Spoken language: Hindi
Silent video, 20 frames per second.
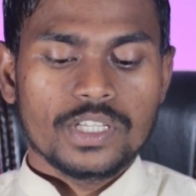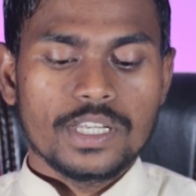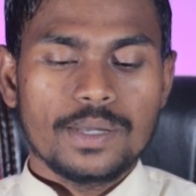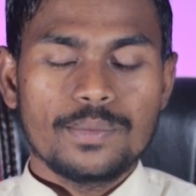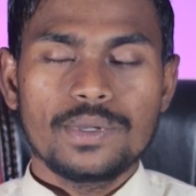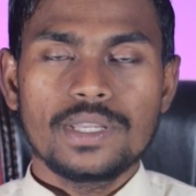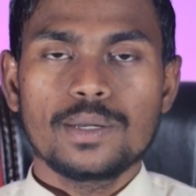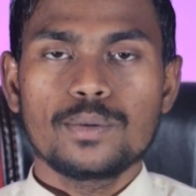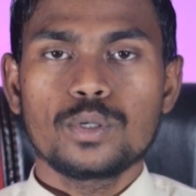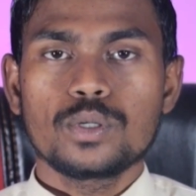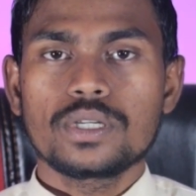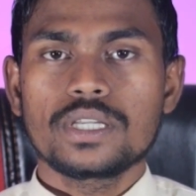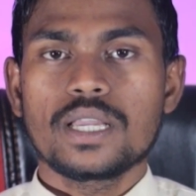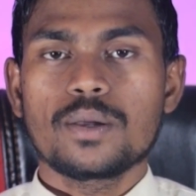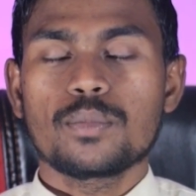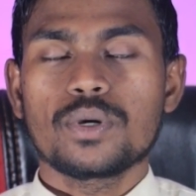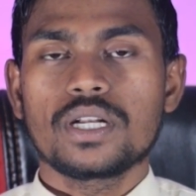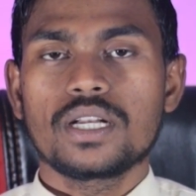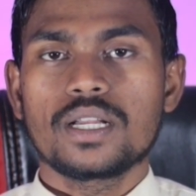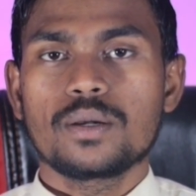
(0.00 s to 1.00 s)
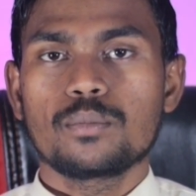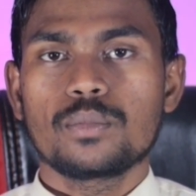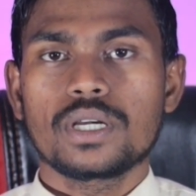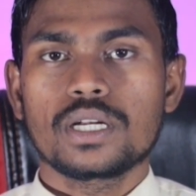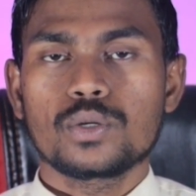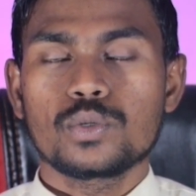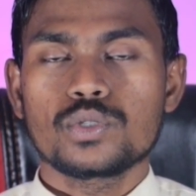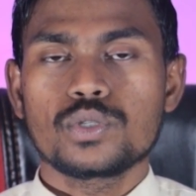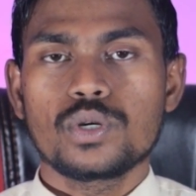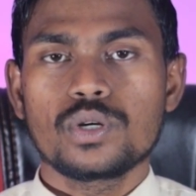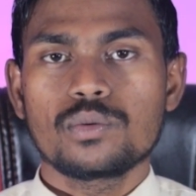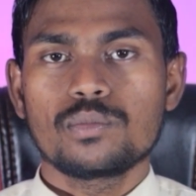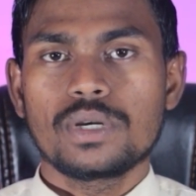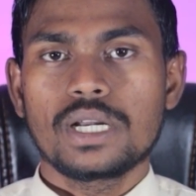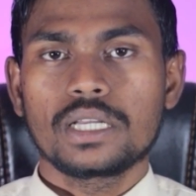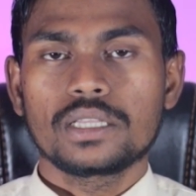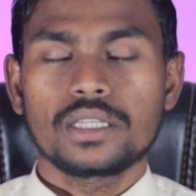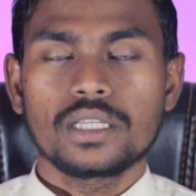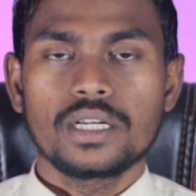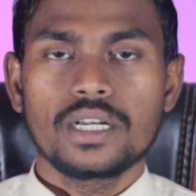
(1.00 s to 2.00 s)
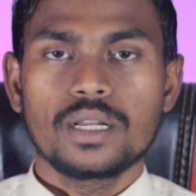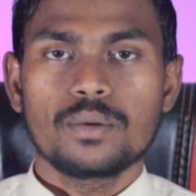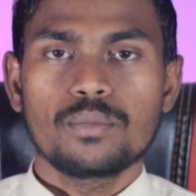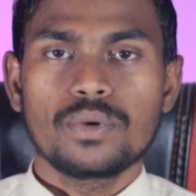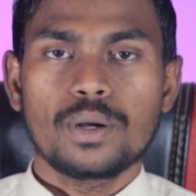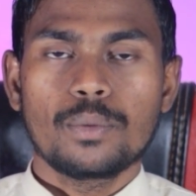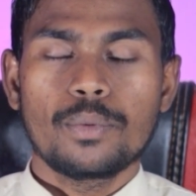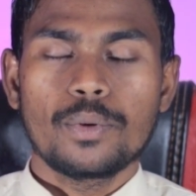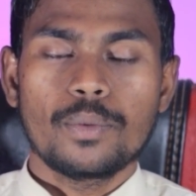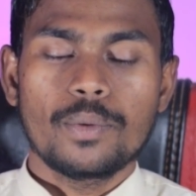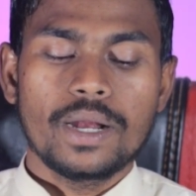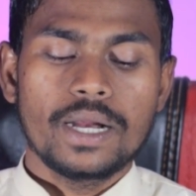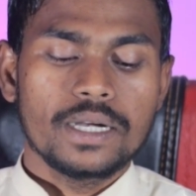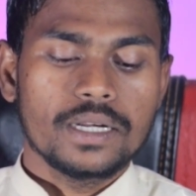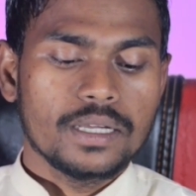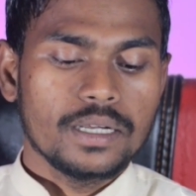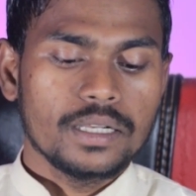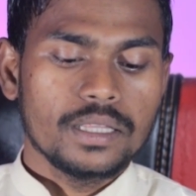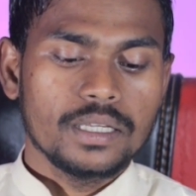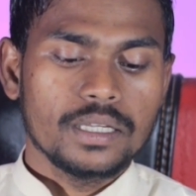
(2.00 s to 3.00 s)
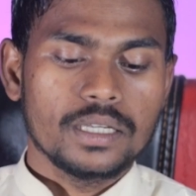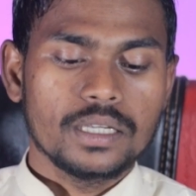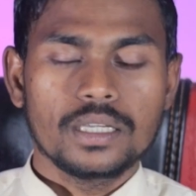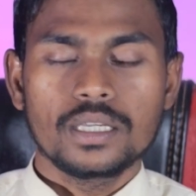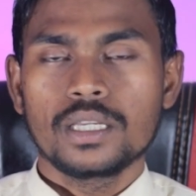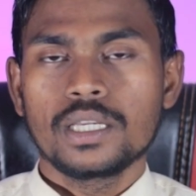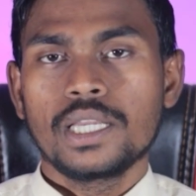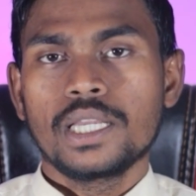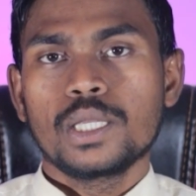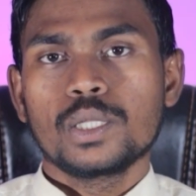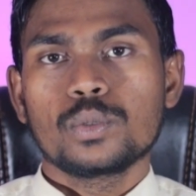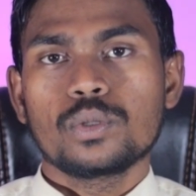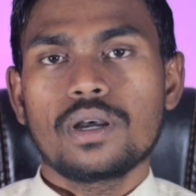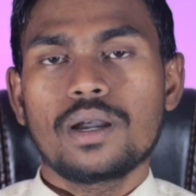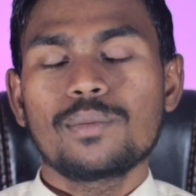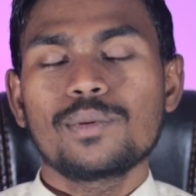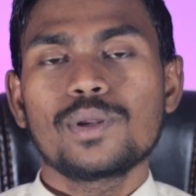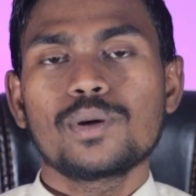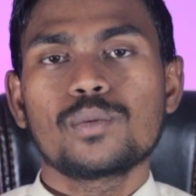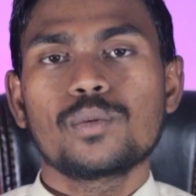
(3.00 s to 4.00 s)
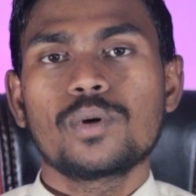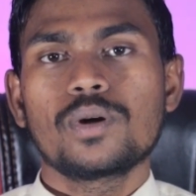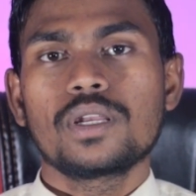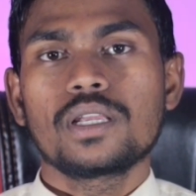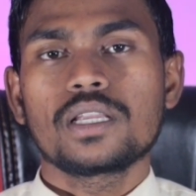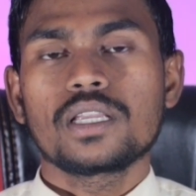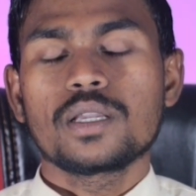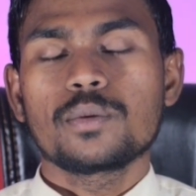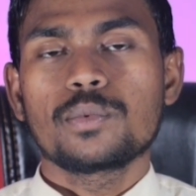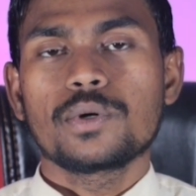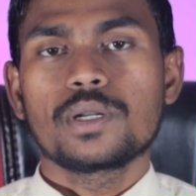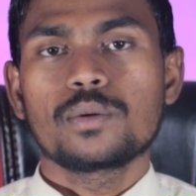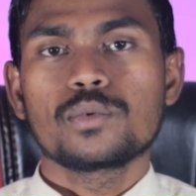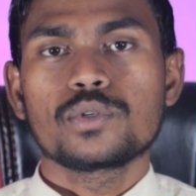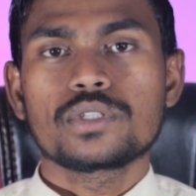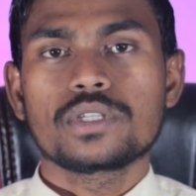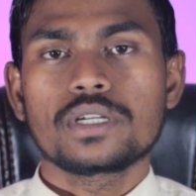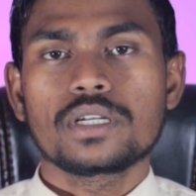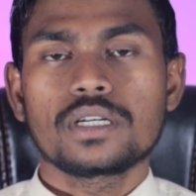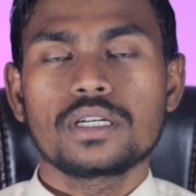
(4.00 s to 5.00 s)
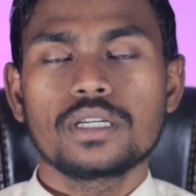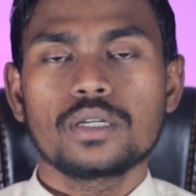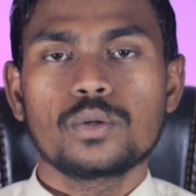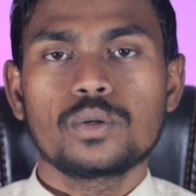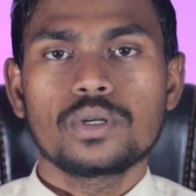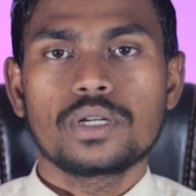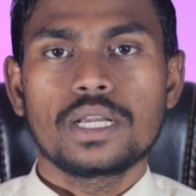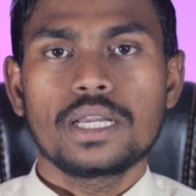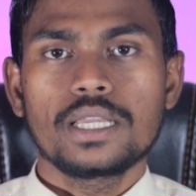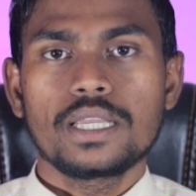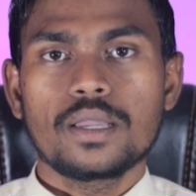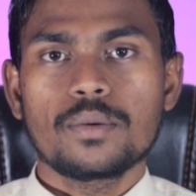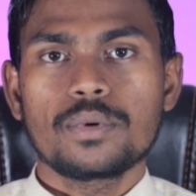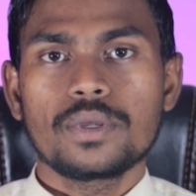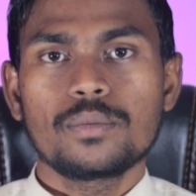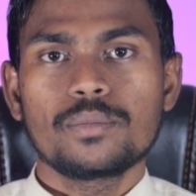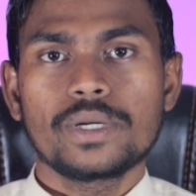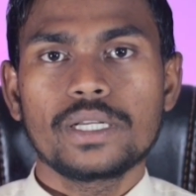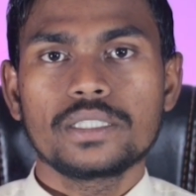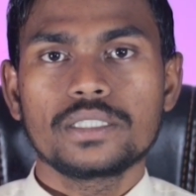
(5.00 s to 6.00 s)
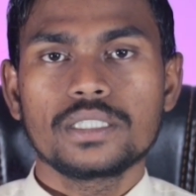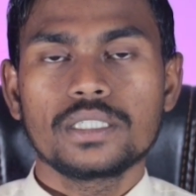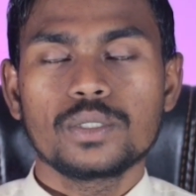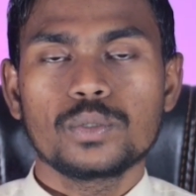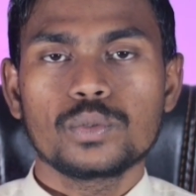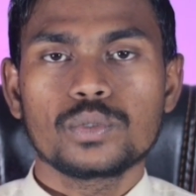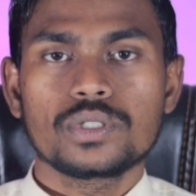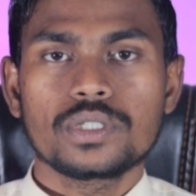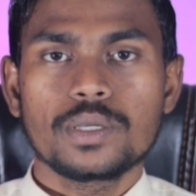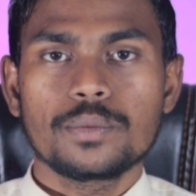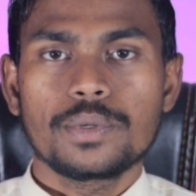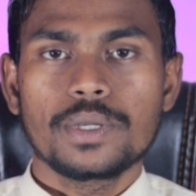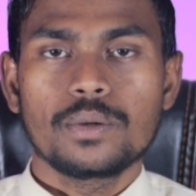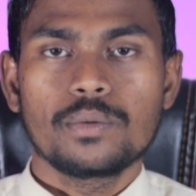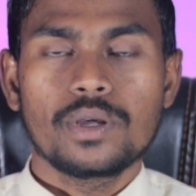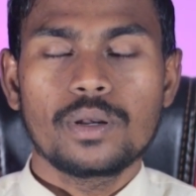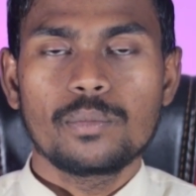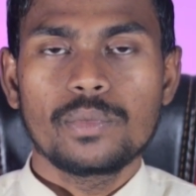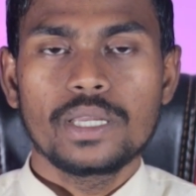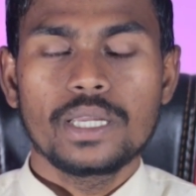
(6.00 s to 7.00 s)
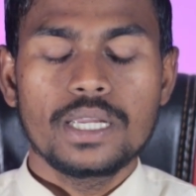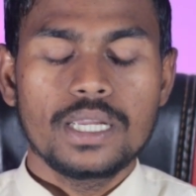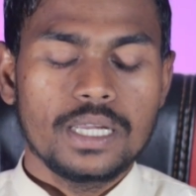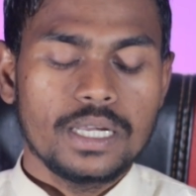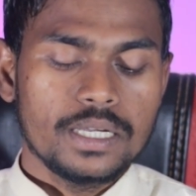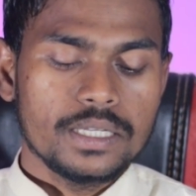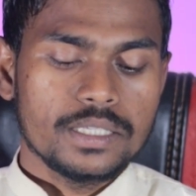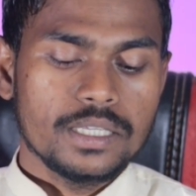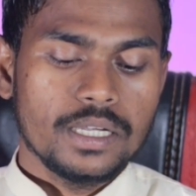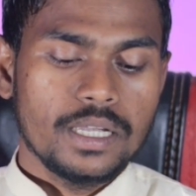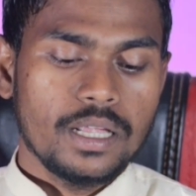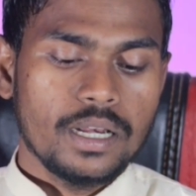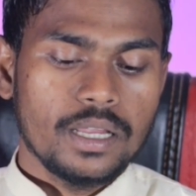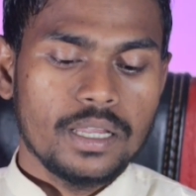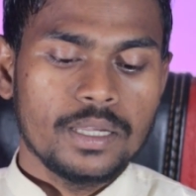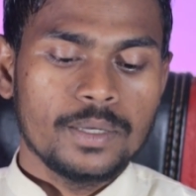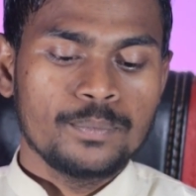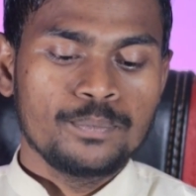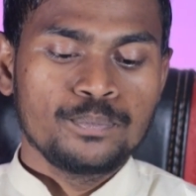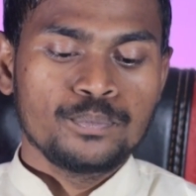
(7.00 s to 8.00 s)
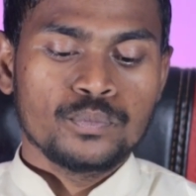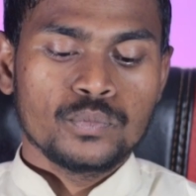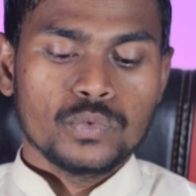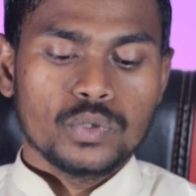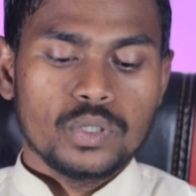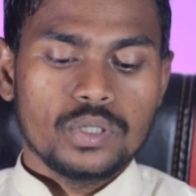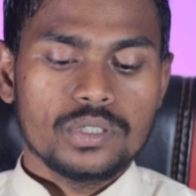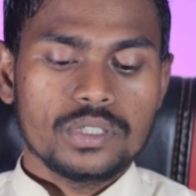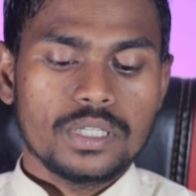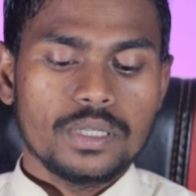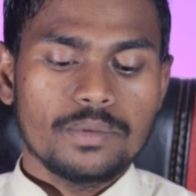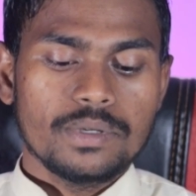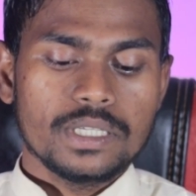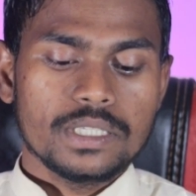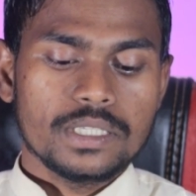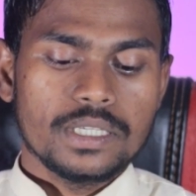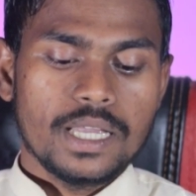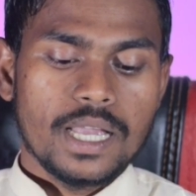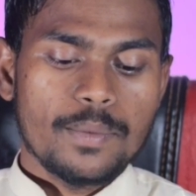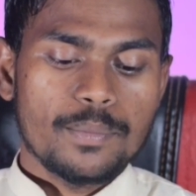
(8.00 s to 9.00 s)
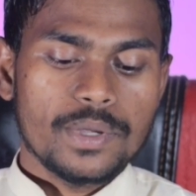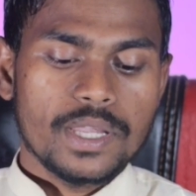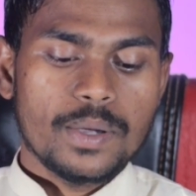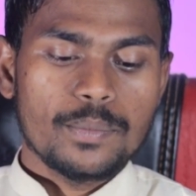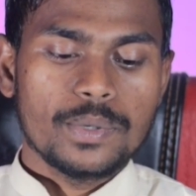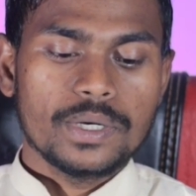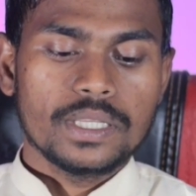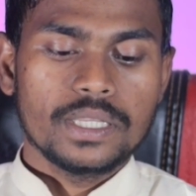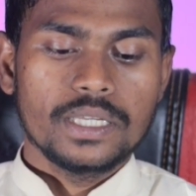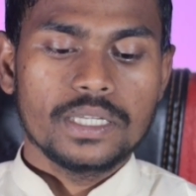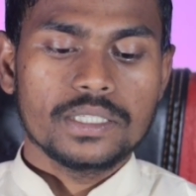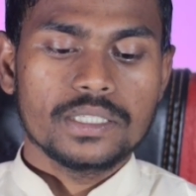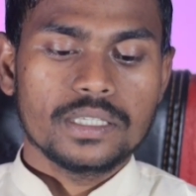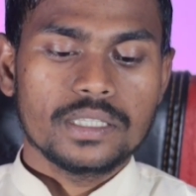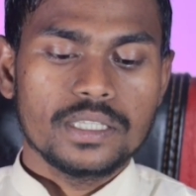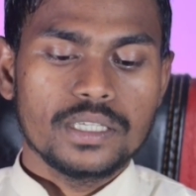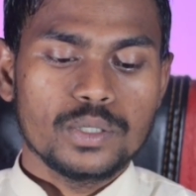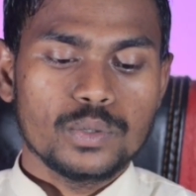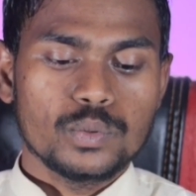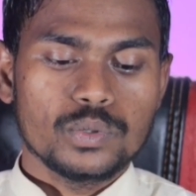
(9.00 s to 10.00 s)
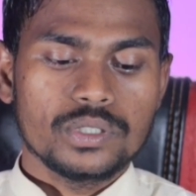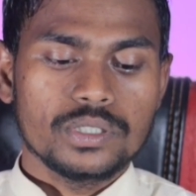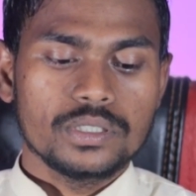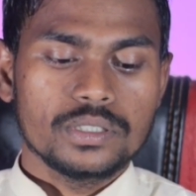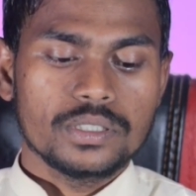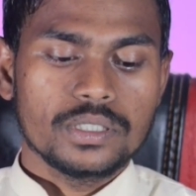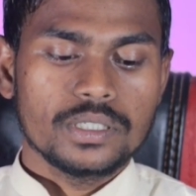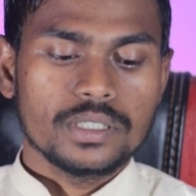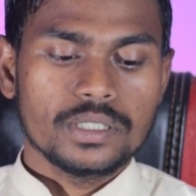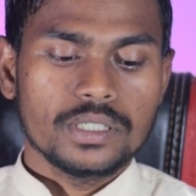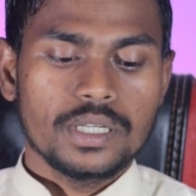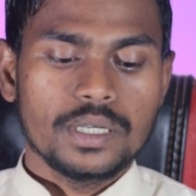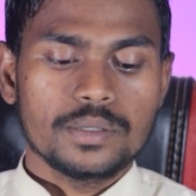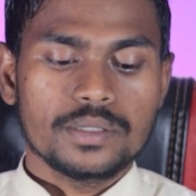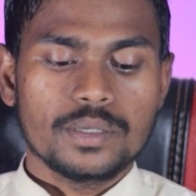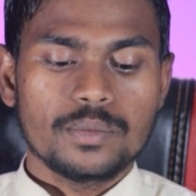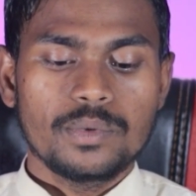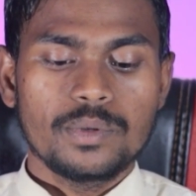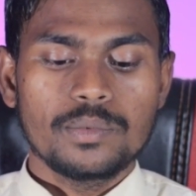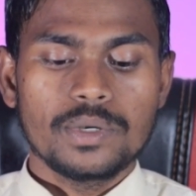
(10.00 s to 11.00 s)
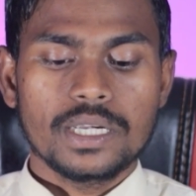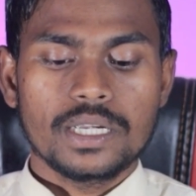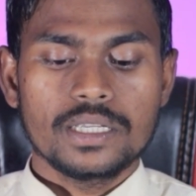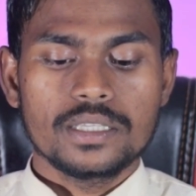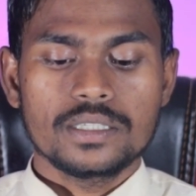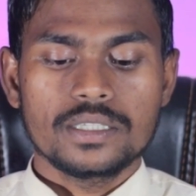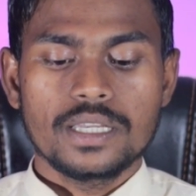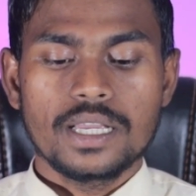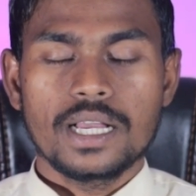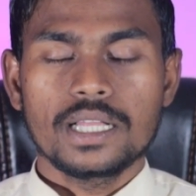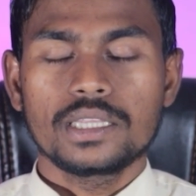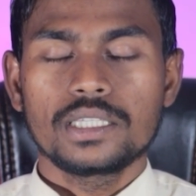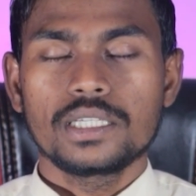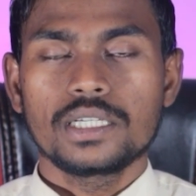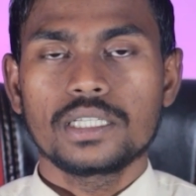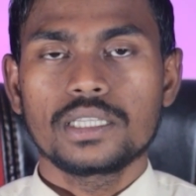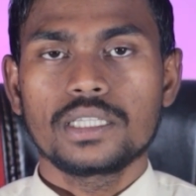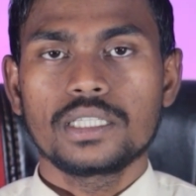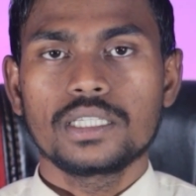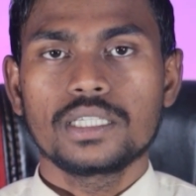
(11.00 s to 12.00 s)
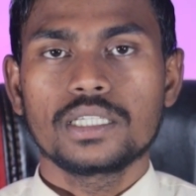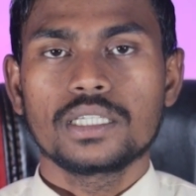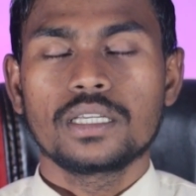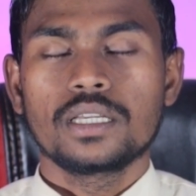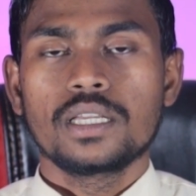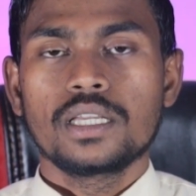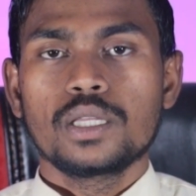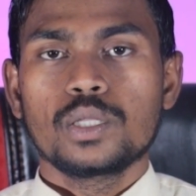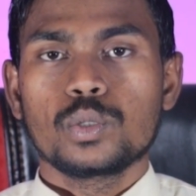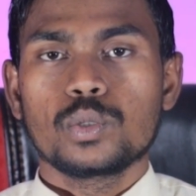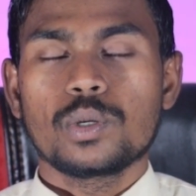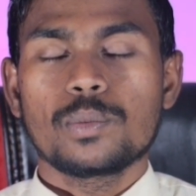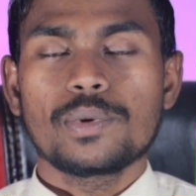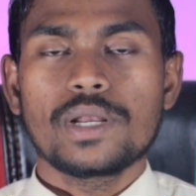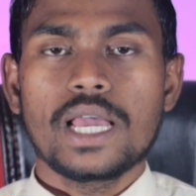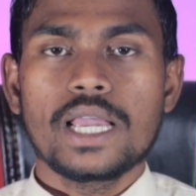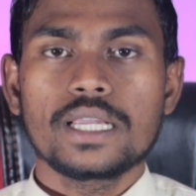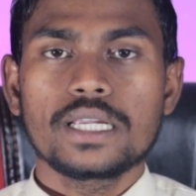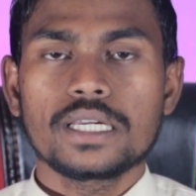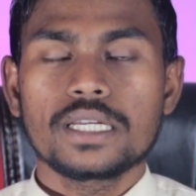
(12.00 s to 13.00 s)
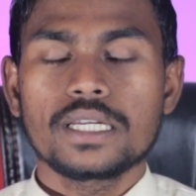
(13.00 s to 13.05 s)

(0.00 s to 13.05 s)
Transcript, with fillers: अभी हम लोग यहाँ पर नंबर कुछ लोग मांगते हैं नंबर प्रोवाइड कर देंगे तो आप लोग बोलेंगे परमोशन हो रहा है या फिर मान लीजिए उसके फेवर में है ऐसे करके तो इसकी वजह से आप यहाँ पर देख सकते हैं कुछ इस तरह से यह सभी वैकेंसियाँ आती रहती हैं तो अप्लाई